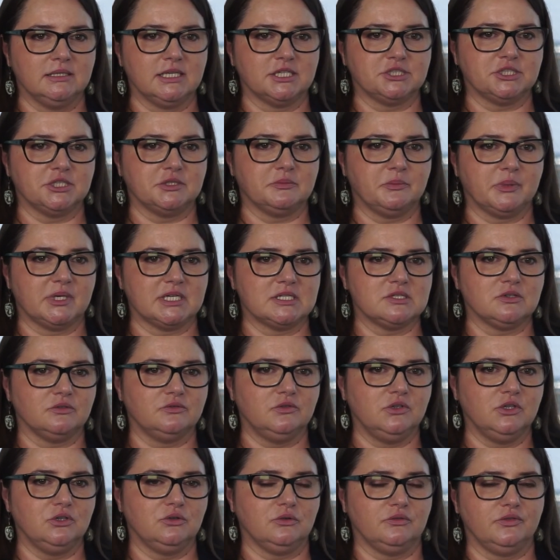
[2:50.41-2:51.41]
naszych
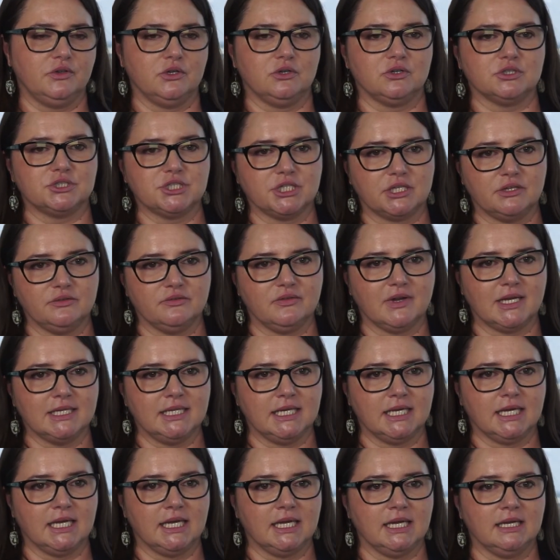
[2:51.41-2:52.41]
pracowników, ich
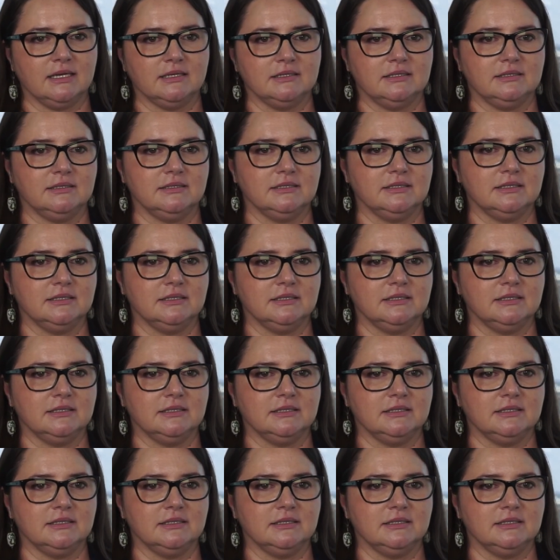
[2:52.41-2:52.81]
oczekiwania